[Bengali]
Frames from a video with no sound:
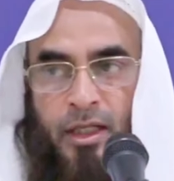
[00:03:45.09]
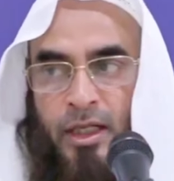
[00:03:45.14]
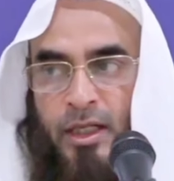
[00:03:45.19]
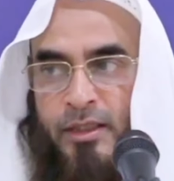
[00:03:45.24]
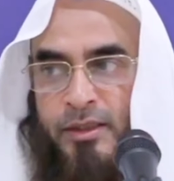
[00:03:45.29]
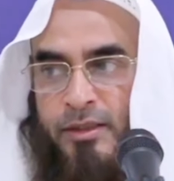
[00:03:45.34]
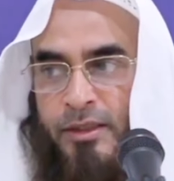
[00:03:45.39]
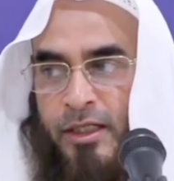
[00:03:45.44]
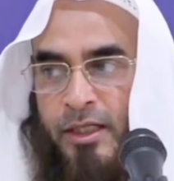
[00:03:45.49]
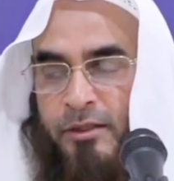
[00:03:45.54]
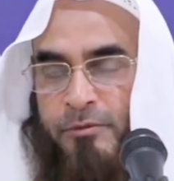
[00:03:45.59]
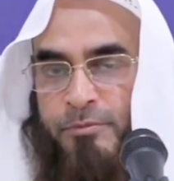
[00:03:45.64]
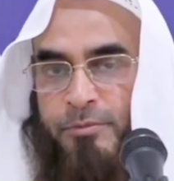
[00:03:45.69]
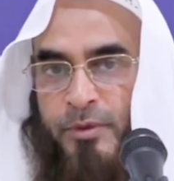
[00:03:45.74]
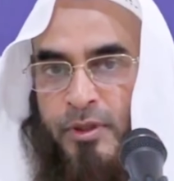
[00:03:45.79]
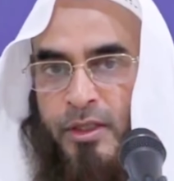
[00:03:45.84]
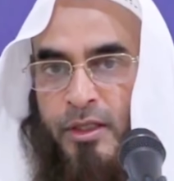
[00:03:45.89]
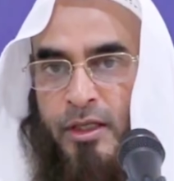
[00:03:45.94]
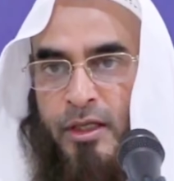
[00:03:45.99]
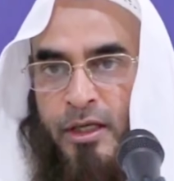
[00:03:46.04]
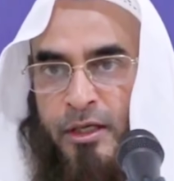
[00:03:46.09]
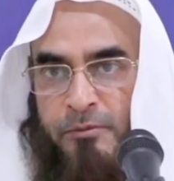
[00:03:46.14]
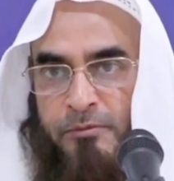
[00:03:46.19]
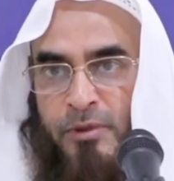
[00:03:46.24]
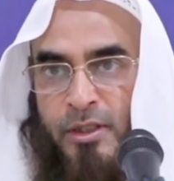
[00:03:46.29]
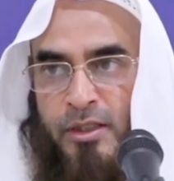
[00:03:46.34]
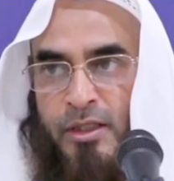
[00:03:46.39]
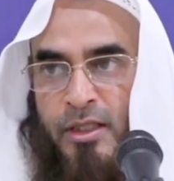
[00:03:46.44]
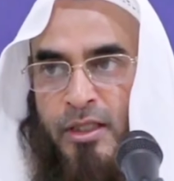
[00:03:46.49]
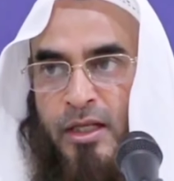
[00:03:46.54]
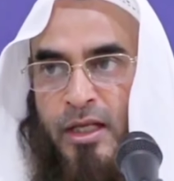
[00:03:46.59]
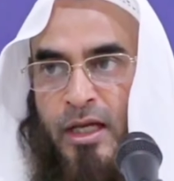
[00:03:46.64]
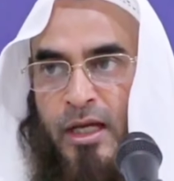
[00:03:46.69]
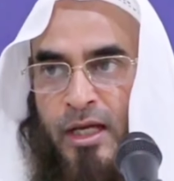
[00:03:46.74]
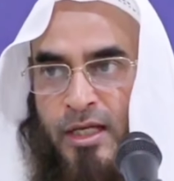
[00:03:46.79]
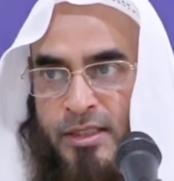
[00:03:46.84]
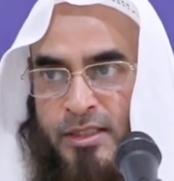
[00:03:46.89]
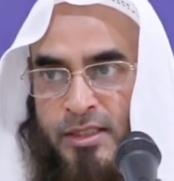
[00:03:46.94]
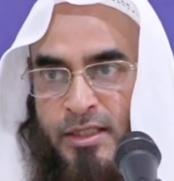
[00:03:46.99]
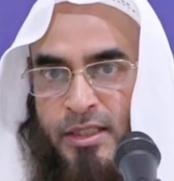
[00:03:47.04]
আর তারপরে আমাদের
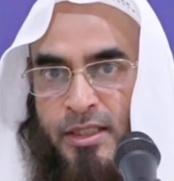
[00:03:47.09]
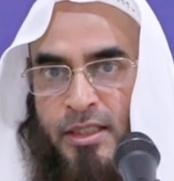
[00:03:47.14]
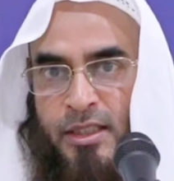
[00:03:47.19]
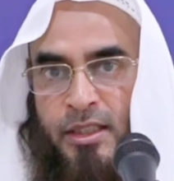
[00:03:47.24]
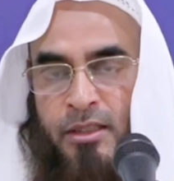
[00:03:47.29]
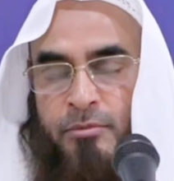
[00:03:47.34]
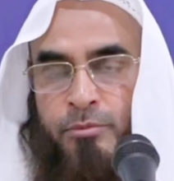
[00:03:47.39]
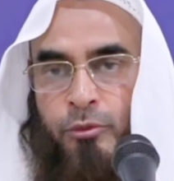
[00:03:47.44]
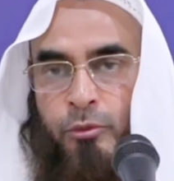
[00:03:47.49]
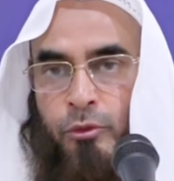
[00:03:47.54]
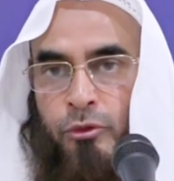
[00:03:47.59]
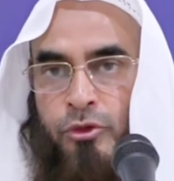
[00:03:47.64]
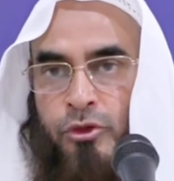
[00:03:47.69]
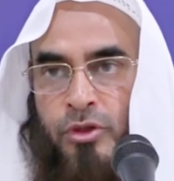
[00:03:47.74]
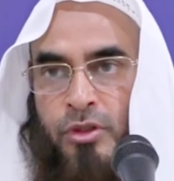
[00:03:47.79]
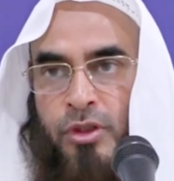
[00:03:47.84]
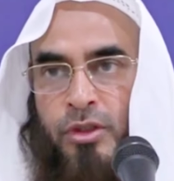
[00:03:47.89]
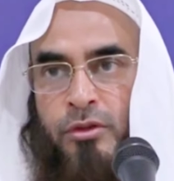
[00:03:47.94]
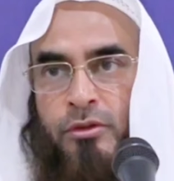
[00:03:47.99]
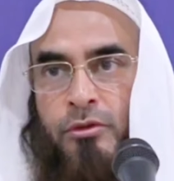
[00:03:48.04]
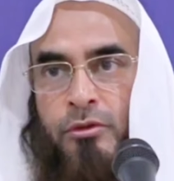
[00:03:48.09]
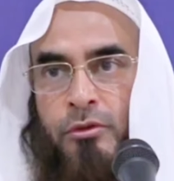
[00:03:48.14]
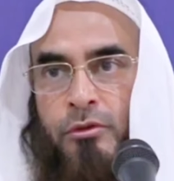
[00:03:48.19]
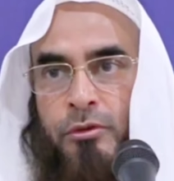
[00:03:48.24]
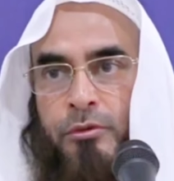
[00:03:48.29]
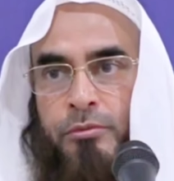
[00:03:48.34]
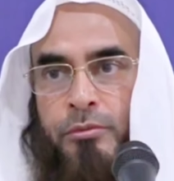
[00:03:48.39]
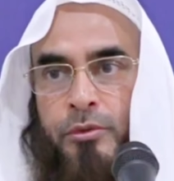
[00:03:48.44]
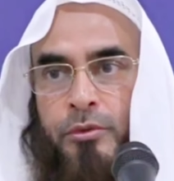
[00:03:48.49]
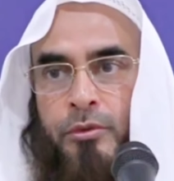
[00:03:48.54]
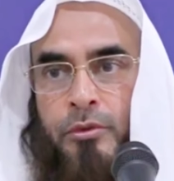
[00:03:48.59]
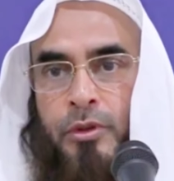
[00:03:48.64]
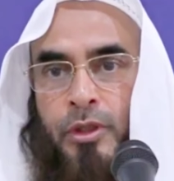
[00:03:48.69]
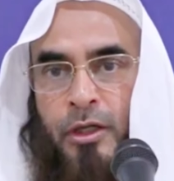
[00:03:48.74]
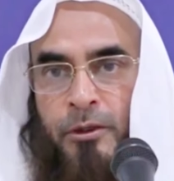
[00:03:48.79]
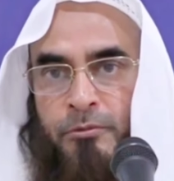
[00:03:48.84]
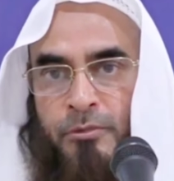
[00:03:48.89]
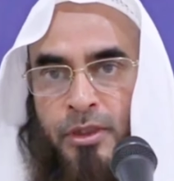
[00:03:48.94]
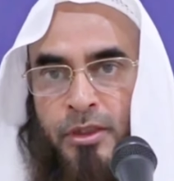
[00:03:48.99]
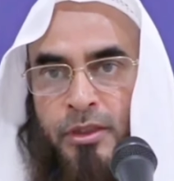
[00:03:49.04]
আজকে পুরস্কৃত করব
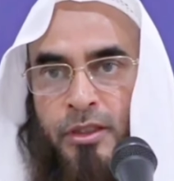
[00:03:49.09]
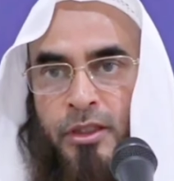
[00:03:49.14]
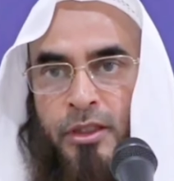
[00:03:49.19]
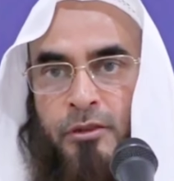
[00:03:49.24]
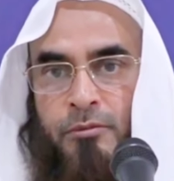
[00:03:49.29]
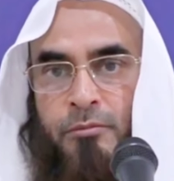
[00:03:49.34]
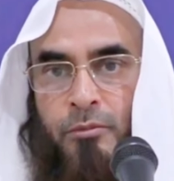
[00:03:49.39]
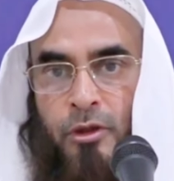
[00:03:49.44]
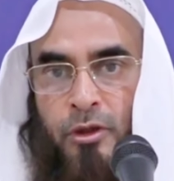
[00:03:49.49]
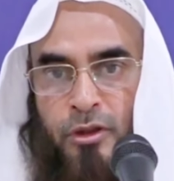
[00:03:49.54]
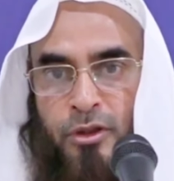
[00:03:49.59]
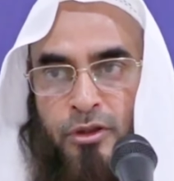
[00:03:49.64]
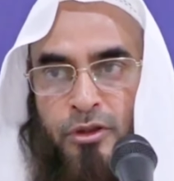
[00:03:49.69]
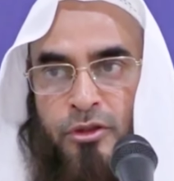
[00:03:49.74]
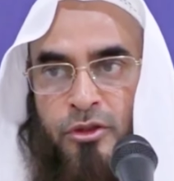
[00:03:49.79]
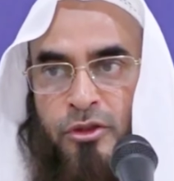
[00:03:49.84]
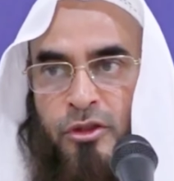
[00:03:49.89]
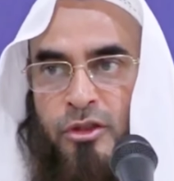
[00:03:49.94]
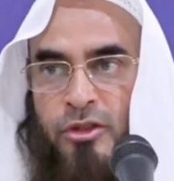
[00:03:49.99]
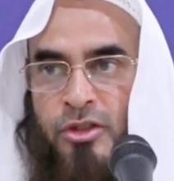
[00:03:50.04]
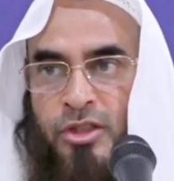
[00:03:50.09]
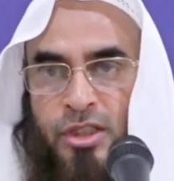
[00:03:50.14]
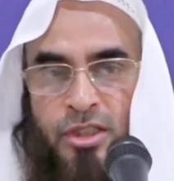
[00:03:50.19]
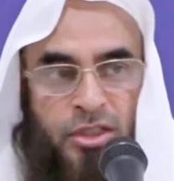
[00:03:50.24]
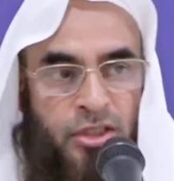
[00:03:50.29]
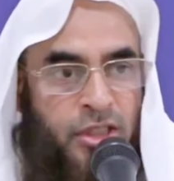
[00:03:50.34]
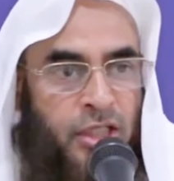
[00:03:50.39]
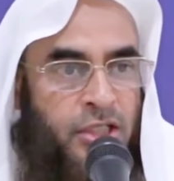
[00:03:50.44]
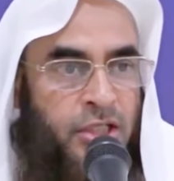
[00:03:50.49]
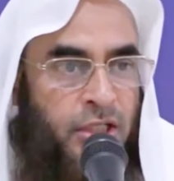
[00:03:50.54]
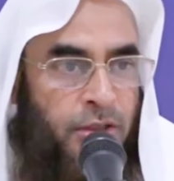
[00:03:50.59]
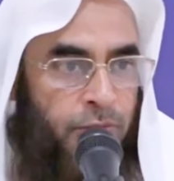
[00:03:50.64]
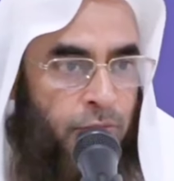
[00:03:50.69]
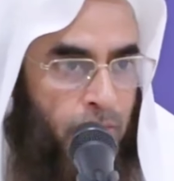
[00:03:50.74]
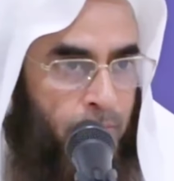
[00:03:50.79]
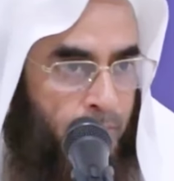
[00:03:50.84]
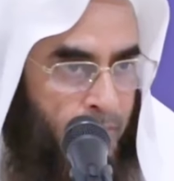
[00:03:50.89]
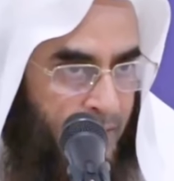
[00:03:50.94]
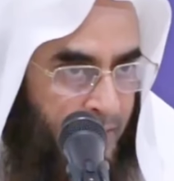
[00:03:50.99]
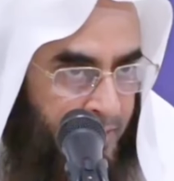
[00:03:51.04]
আমাদের ভলেন্টিয়ার
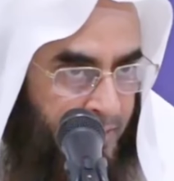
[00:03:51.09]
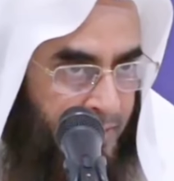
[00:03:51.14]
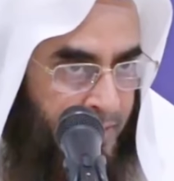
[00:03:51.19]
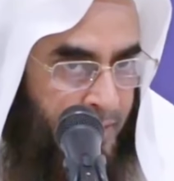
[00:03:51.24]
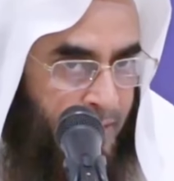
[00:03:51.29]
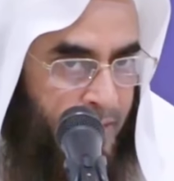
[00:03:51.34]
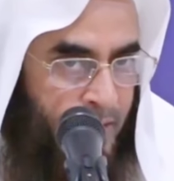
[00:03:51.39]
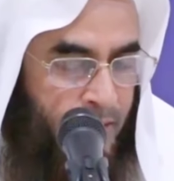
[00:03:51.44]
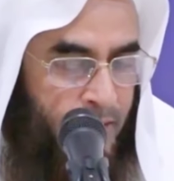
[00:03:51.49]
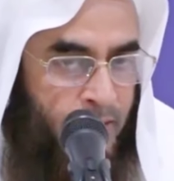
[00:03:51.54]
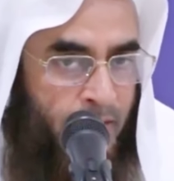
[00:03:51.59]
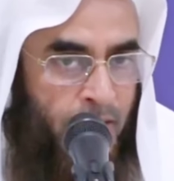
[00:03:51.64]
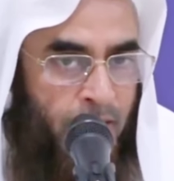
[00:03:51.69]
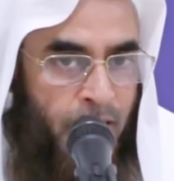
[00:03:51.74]
স্বেচ্ছাসেবক ভাইদেরকে